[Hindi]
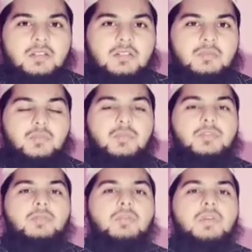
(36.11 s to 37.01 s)
किसी
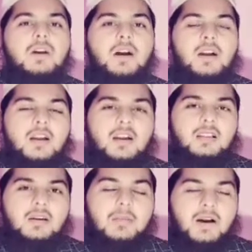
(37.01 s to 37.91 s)
मूर्ति को लगाया
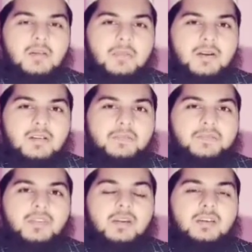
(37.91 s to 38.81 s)
गया था बाहर
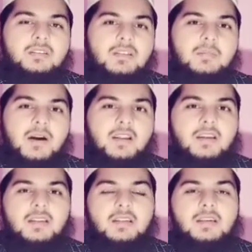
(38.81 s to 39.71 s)
पर इस्तबाल
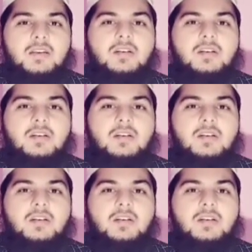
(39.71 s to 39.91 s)
के लिए